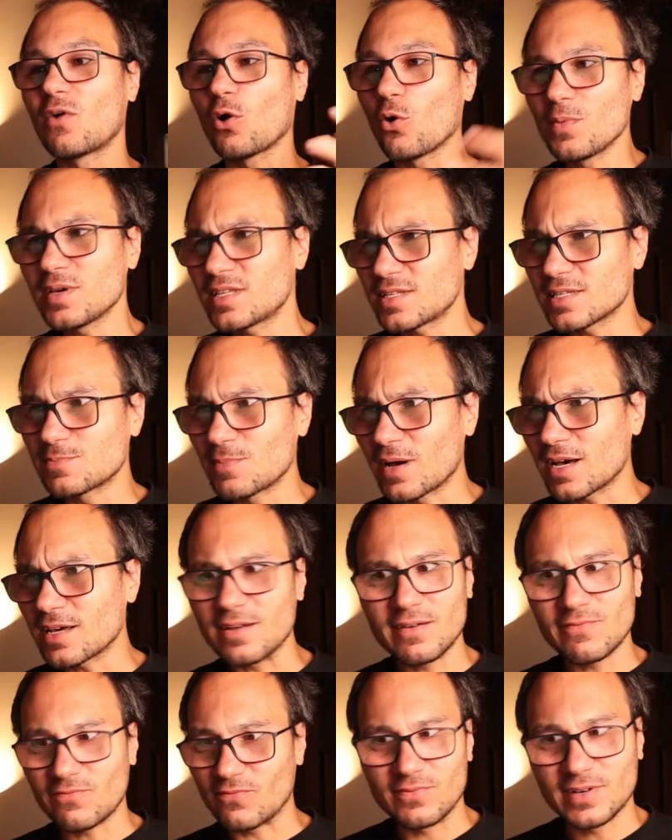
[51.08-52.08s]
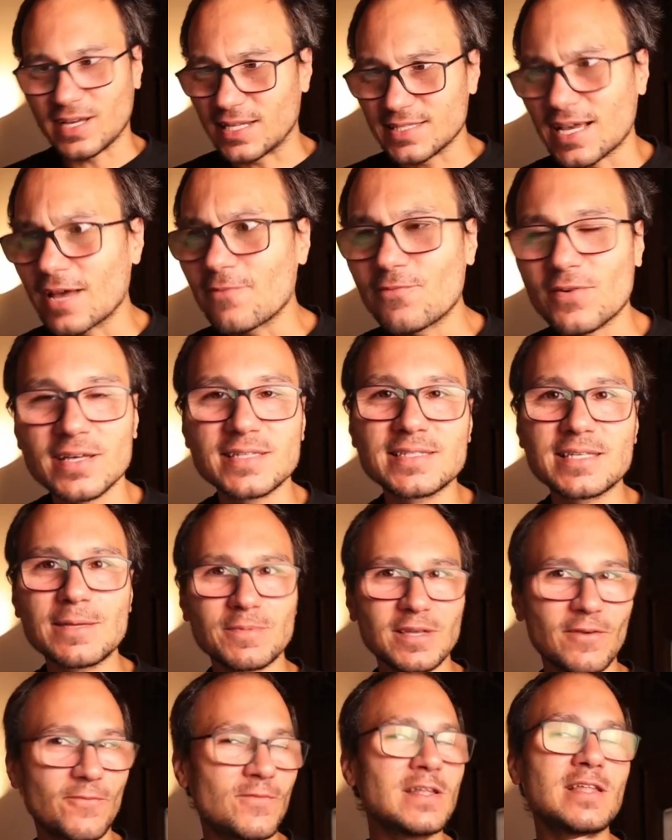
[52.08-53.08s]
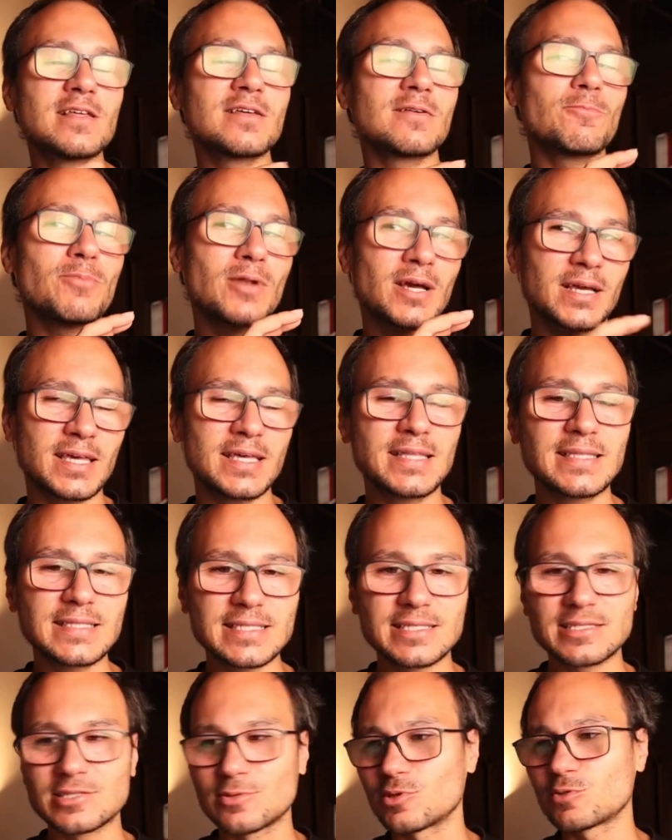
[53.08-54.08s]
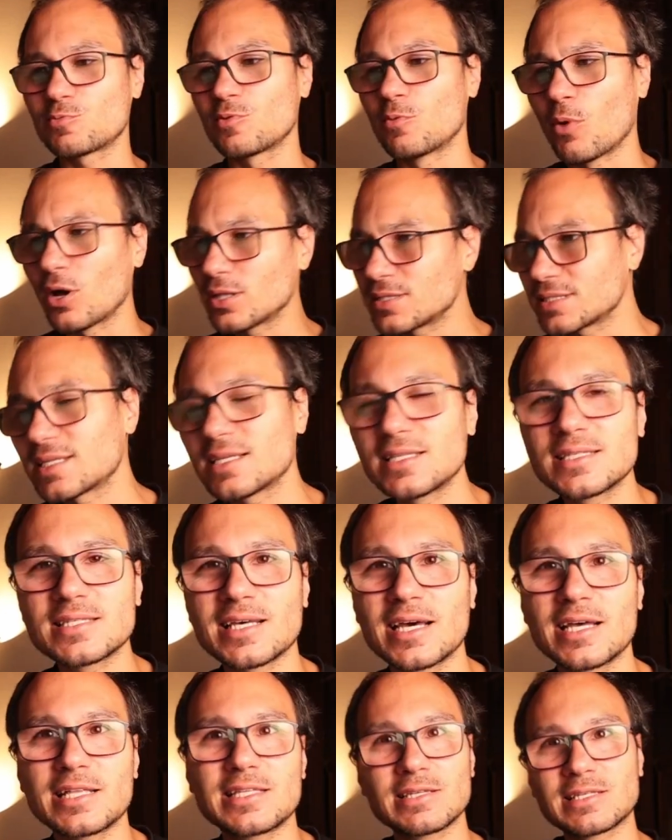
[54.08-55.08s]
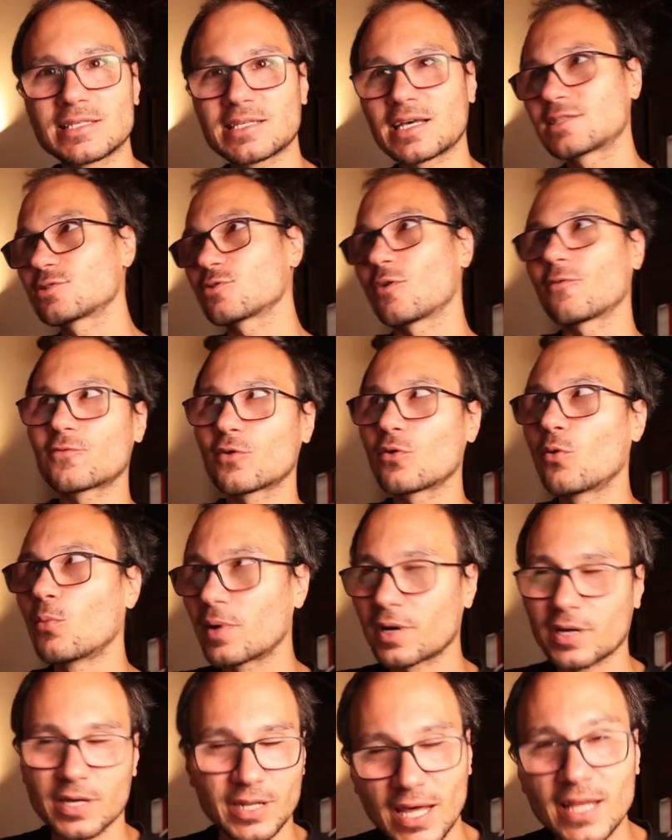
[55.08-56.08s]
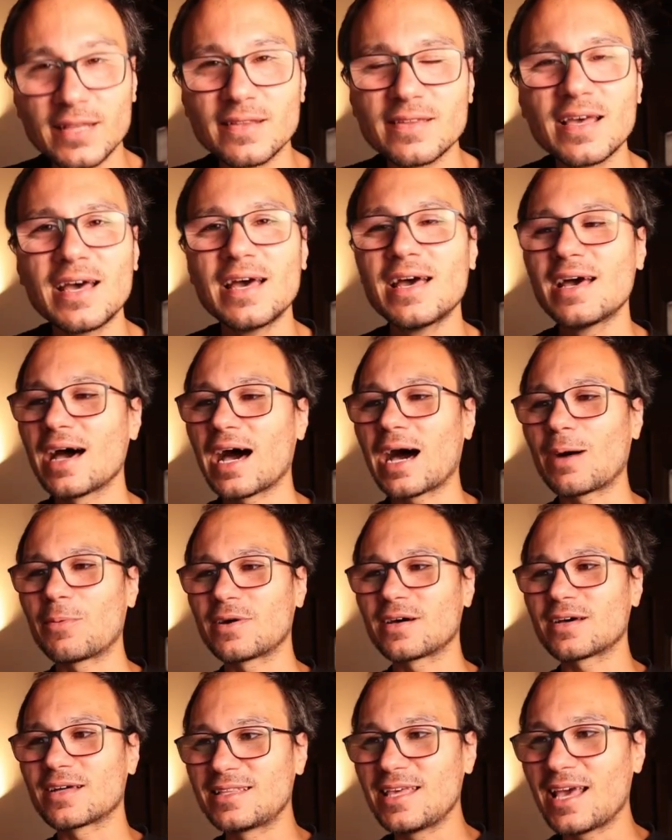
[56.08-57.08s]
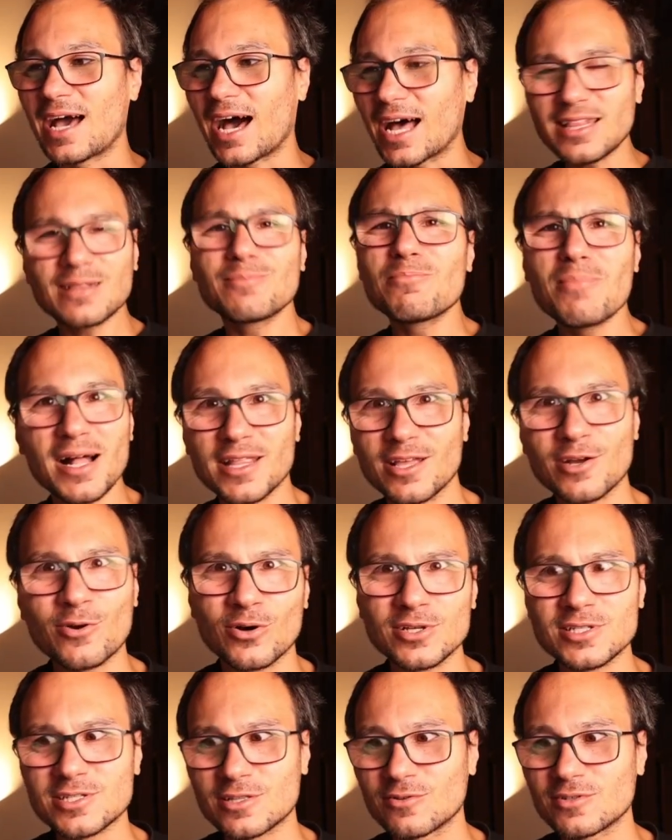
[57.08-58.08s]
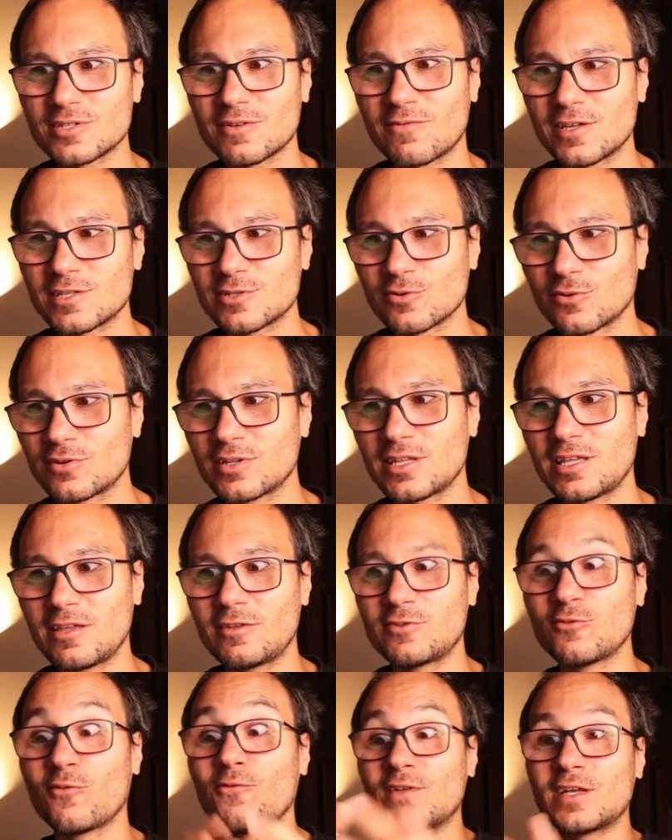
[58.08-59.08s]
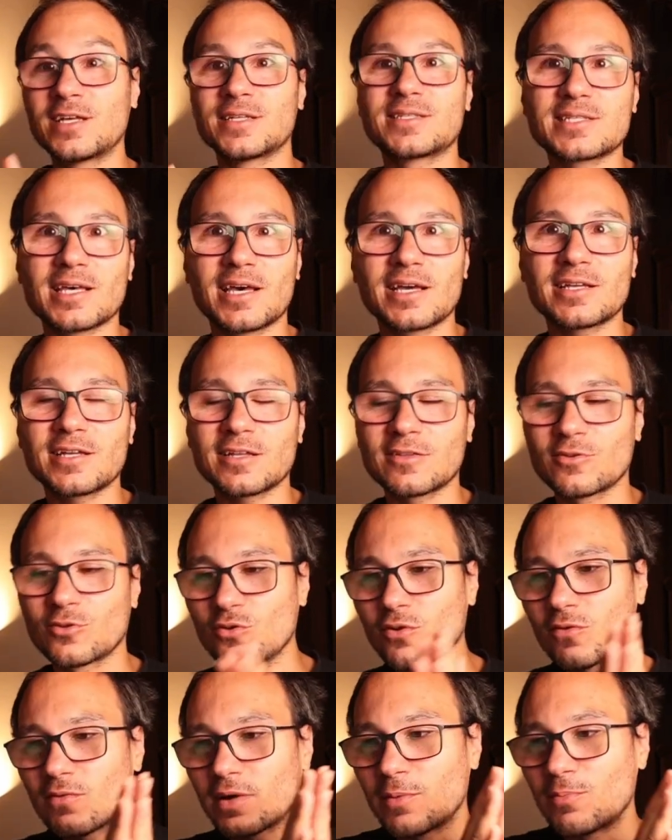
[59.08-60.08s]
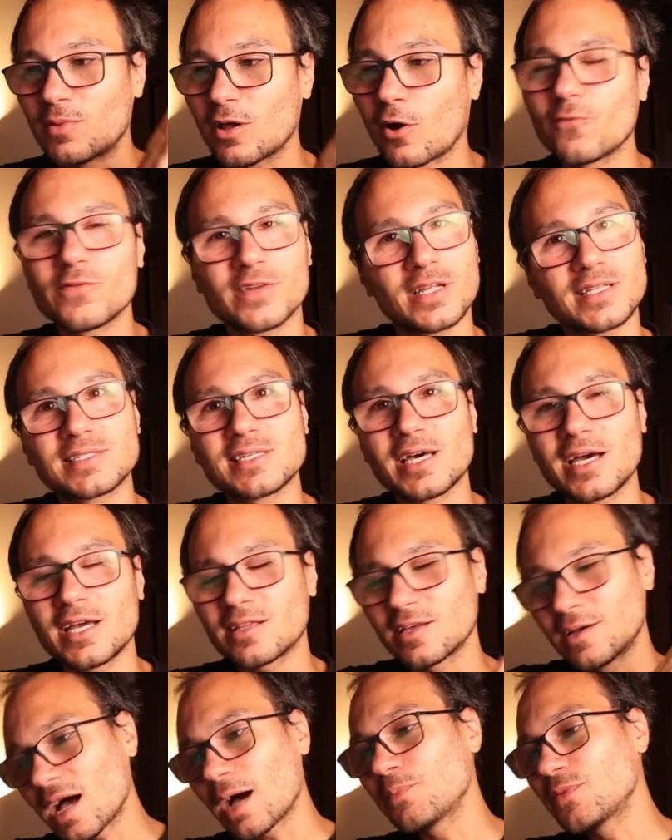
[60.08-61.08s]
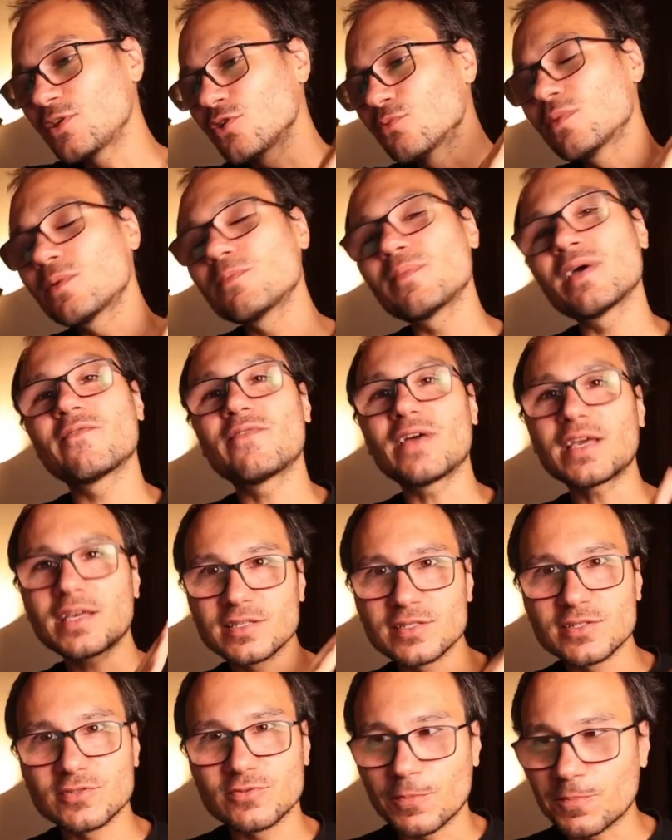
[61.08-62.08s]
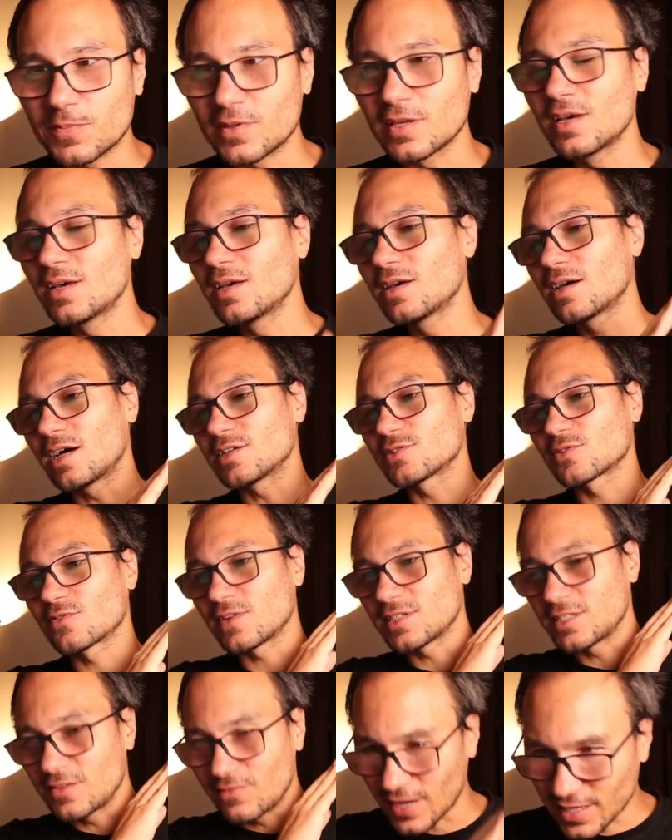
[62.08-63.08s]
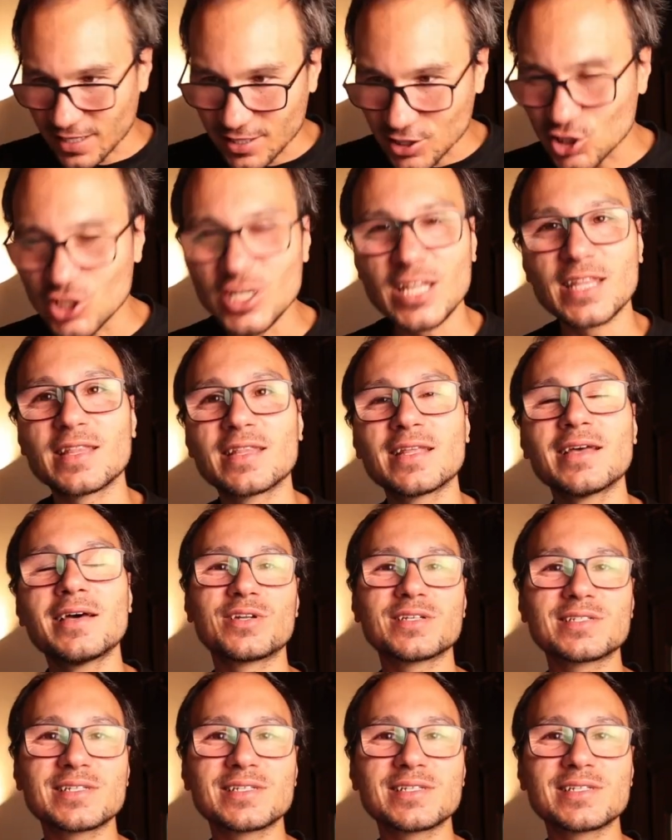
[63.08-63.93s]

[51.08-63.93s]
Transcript: Warum ich das mache? Ganz einfach, es gibt da viele Plugins, zum Beispiel Monster Insight ist ganz oft immer genannt, aber die hatten mal eine kostenlose Version, die so viel gezeigt hat und irgendwann im Laufe der Zeit haben die immer mehr weggestrippt, also quasi weggeschnitten und